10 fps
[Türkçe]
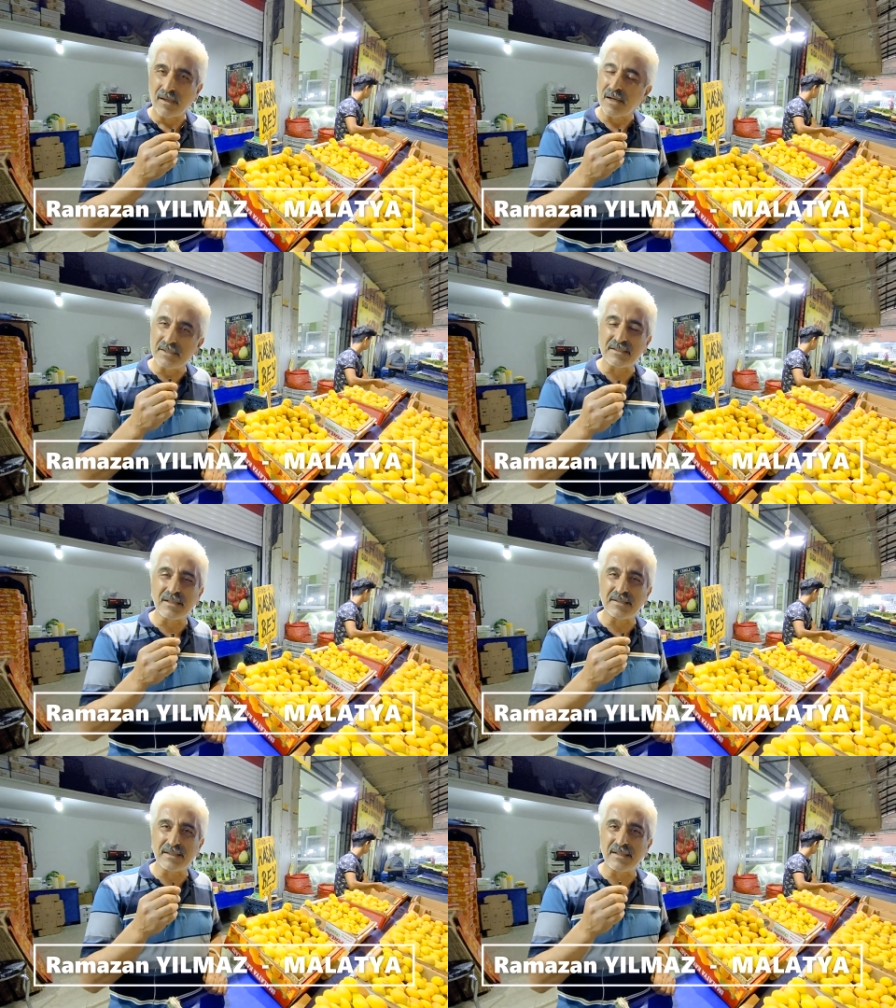
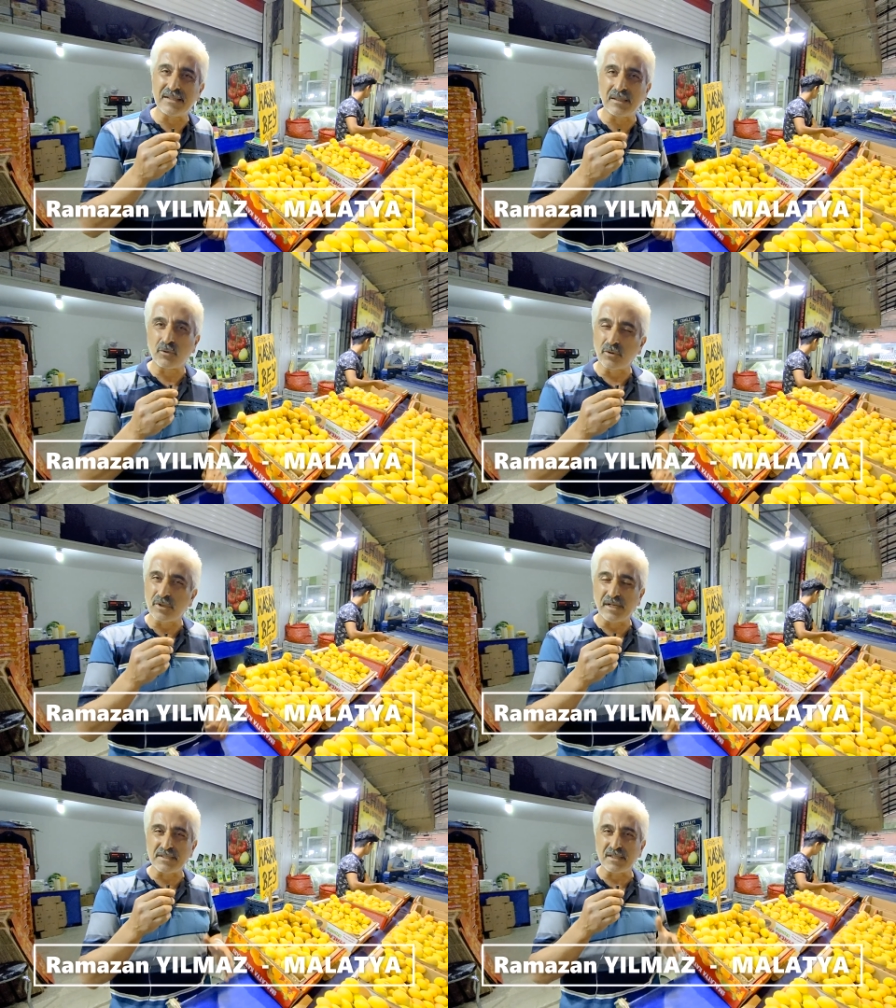Kayısılar genelde kuru
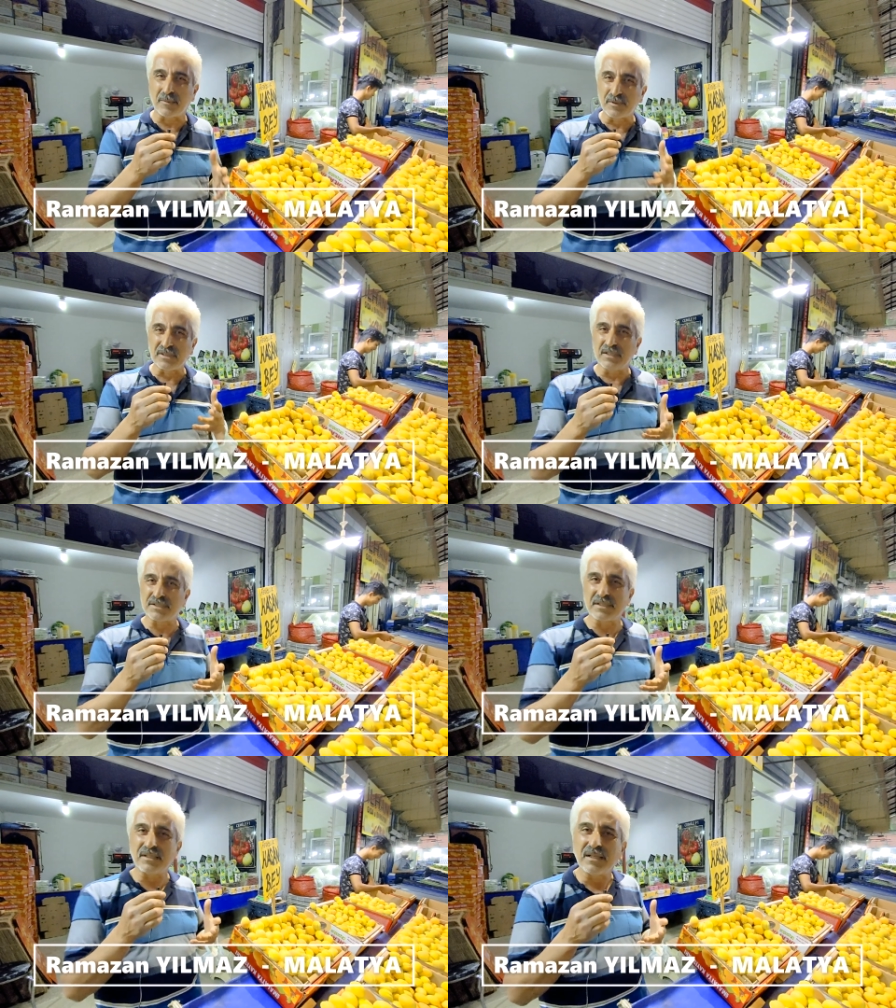kayısı yapıldığı
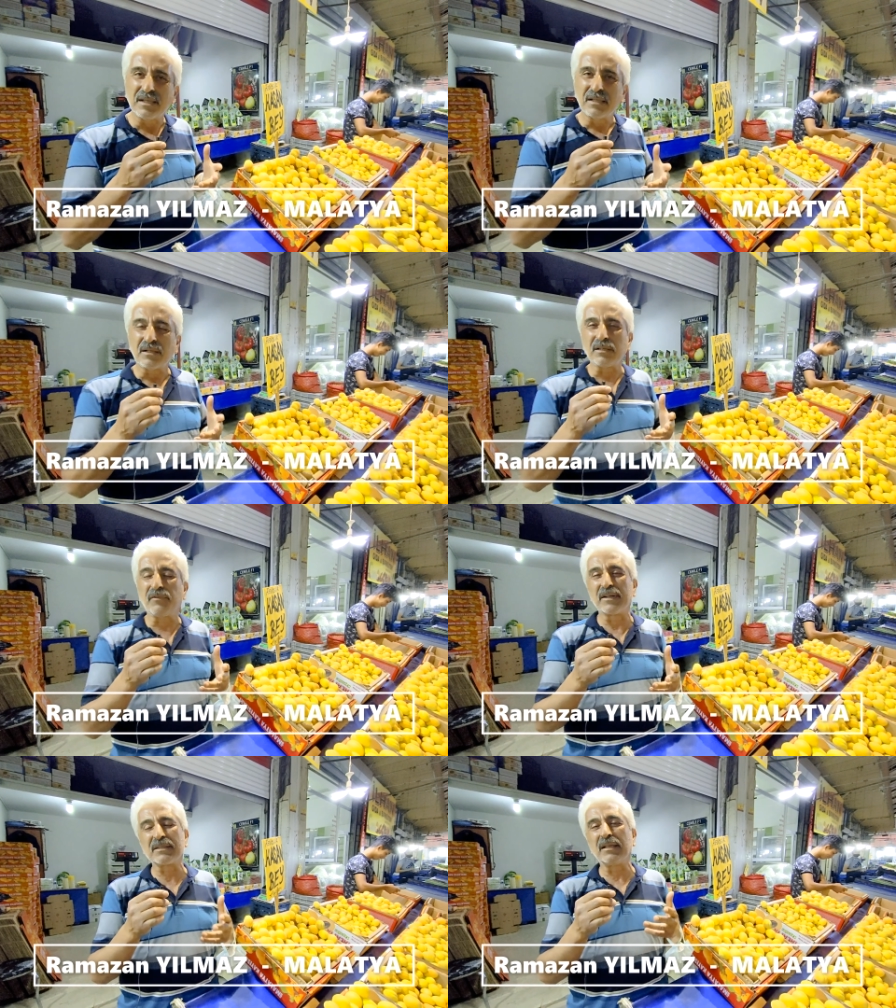için
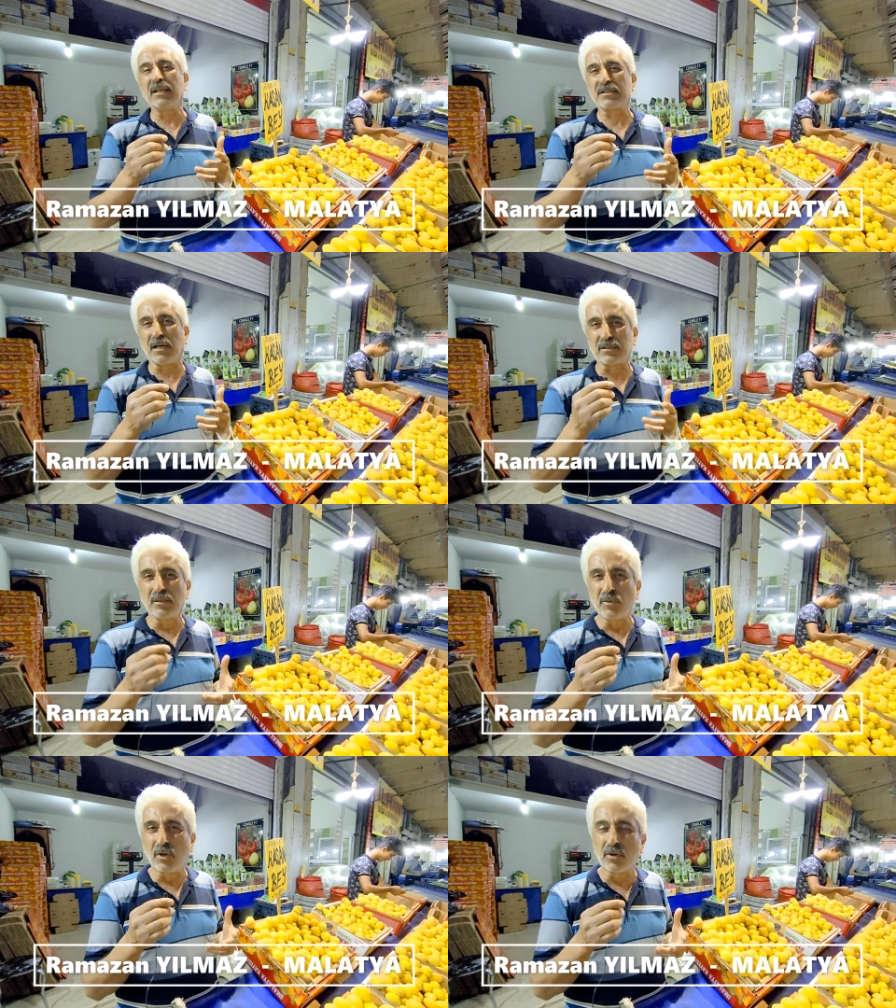fazla ilaç
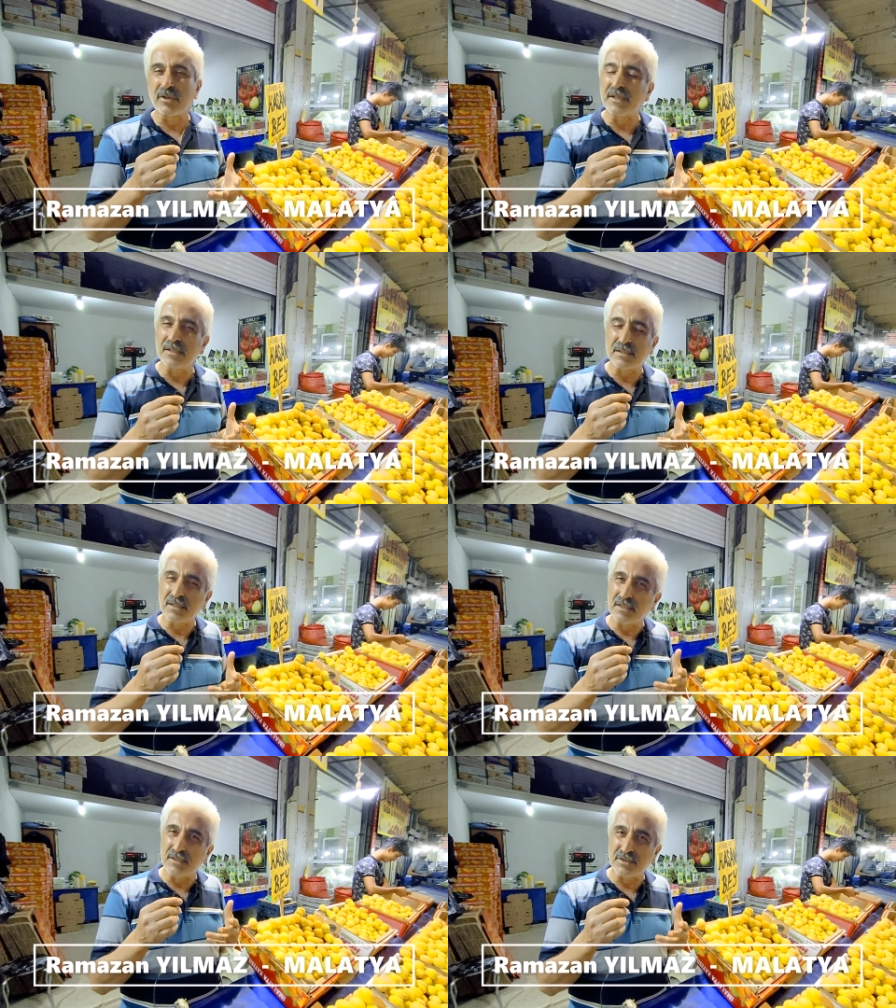atılmıyor organik
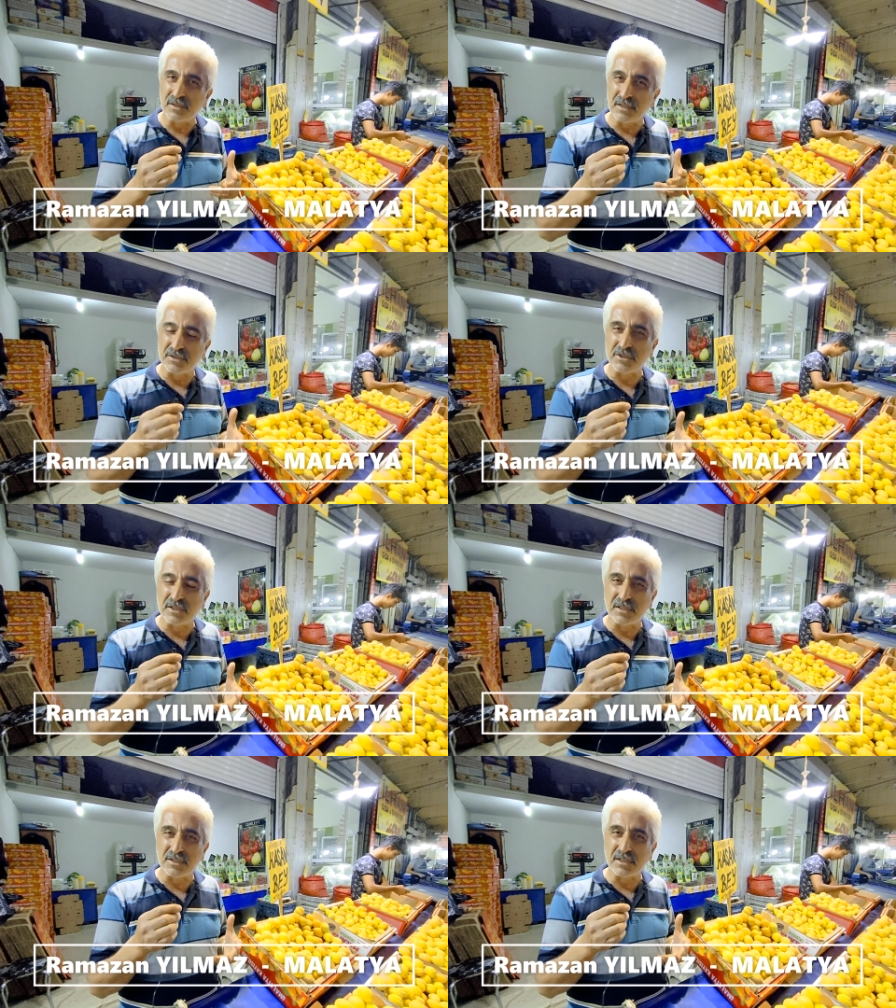e,
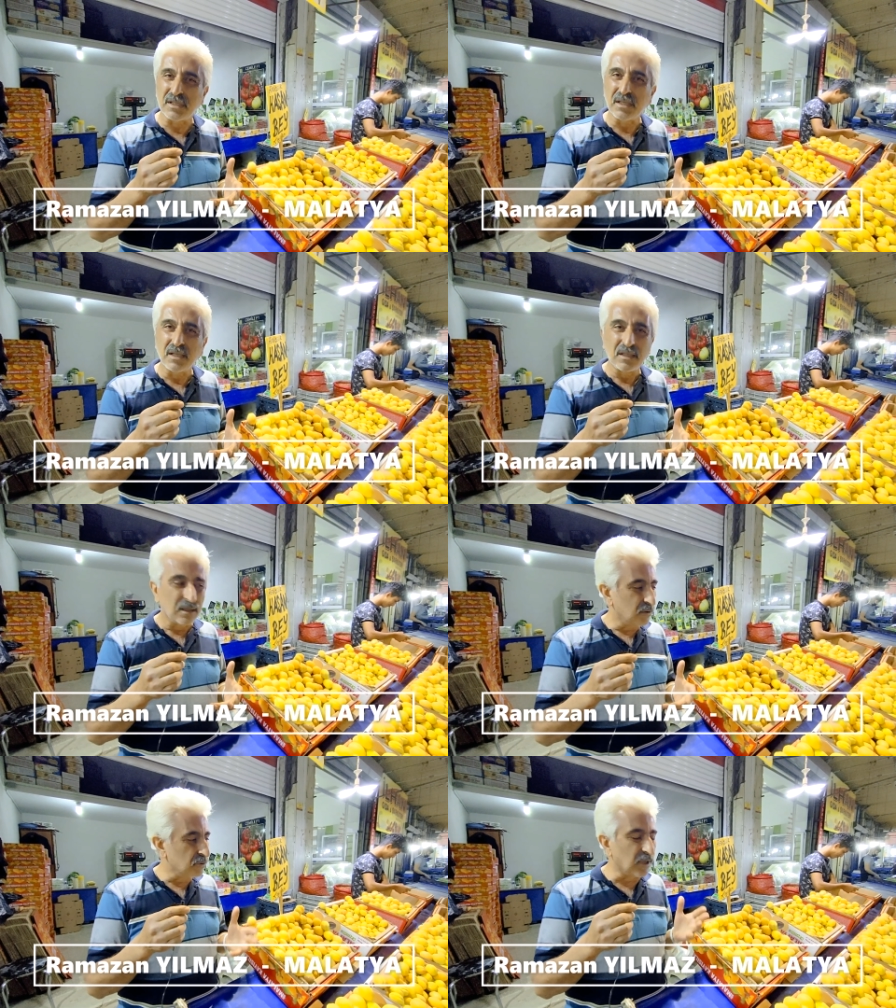yetiştiği için.
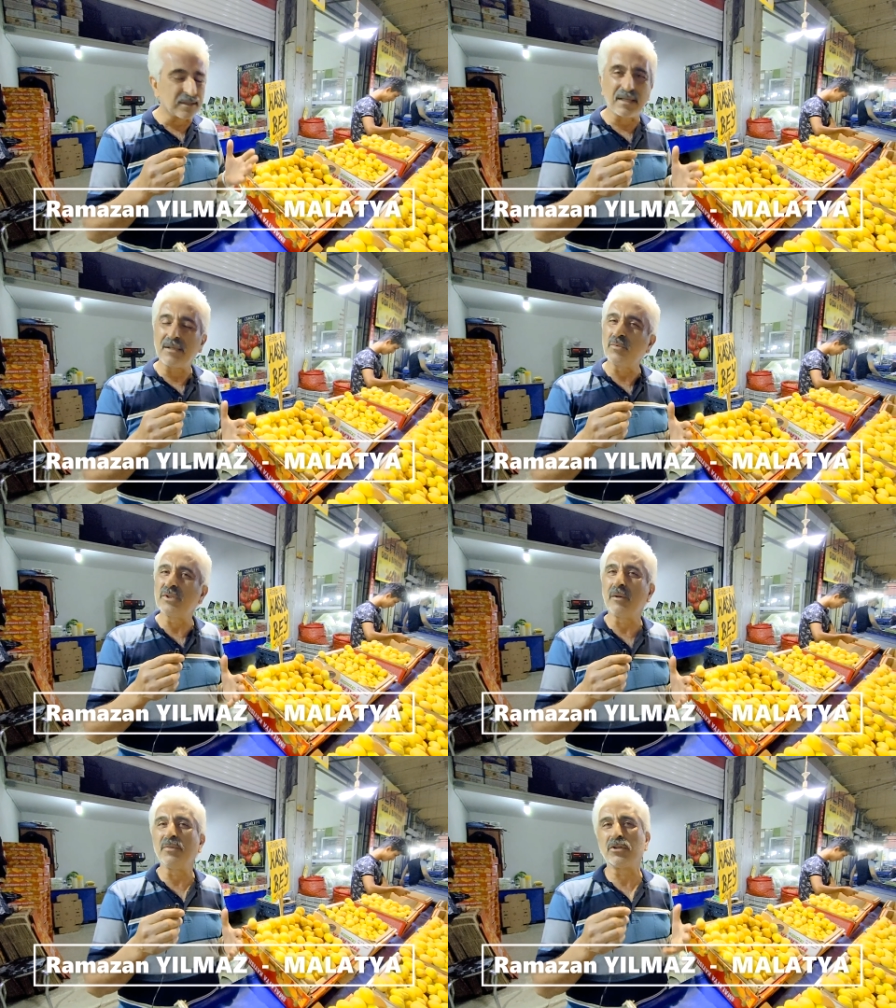Şu anda
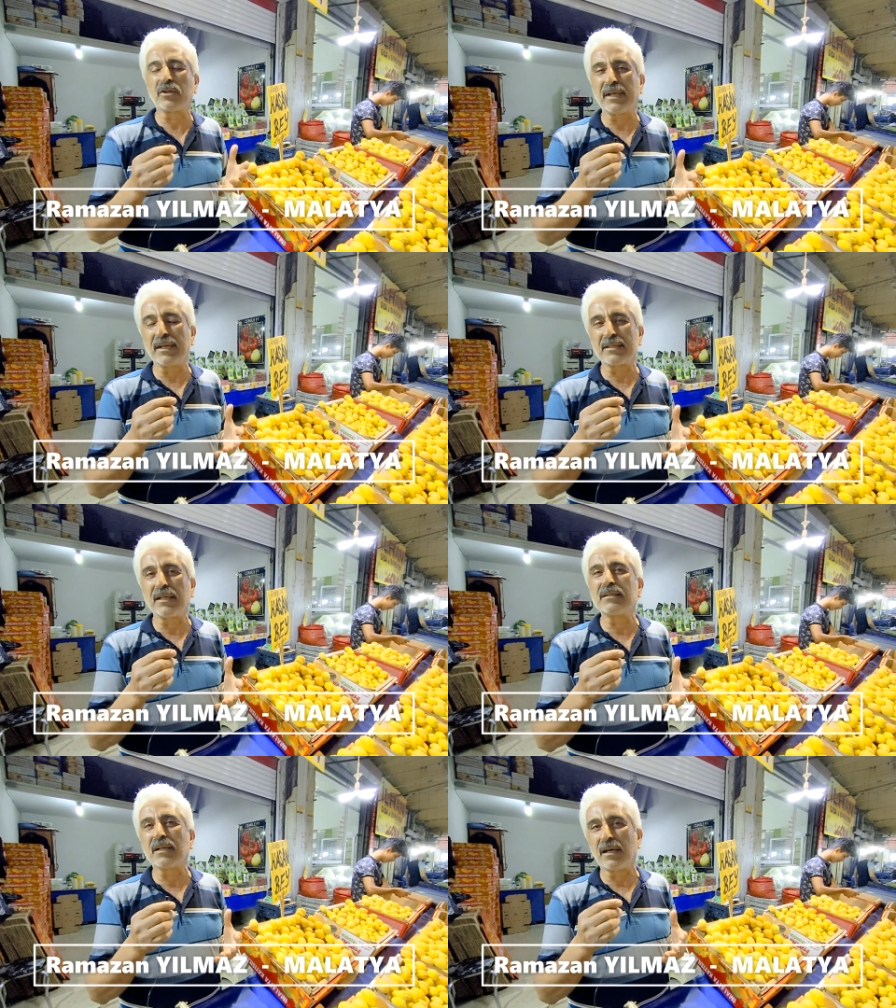bundan bir kilo da
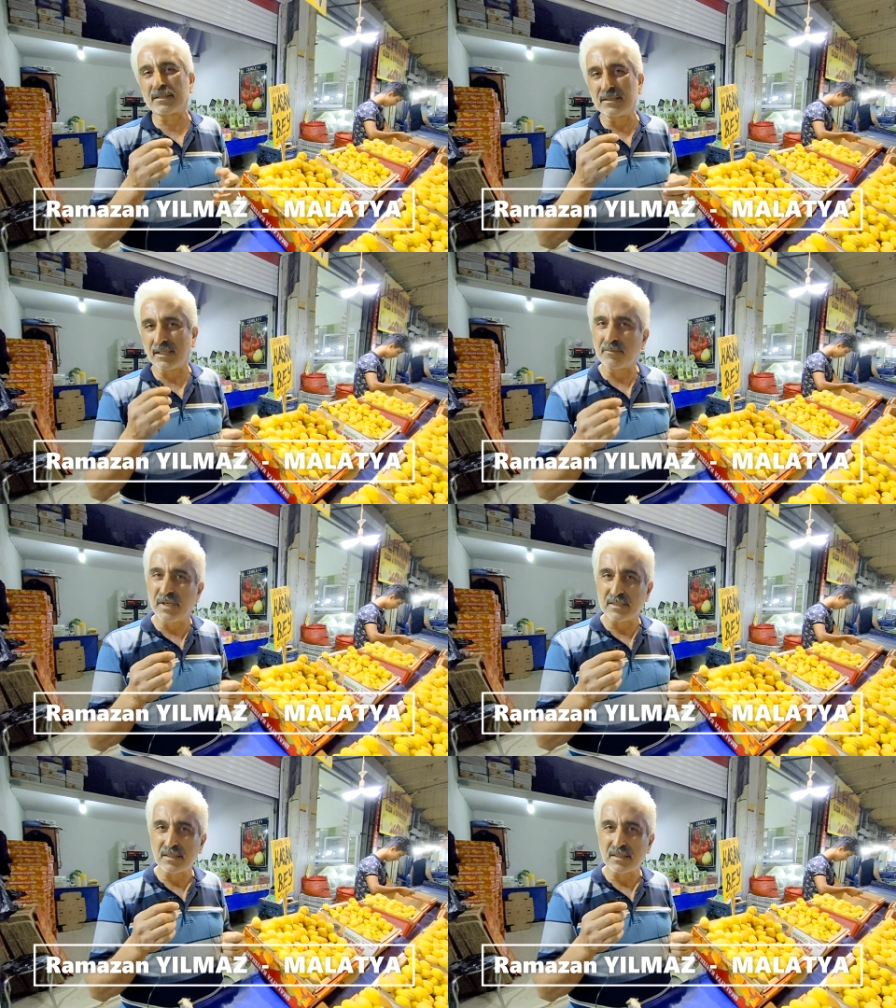yerseniz rahatsız etmez.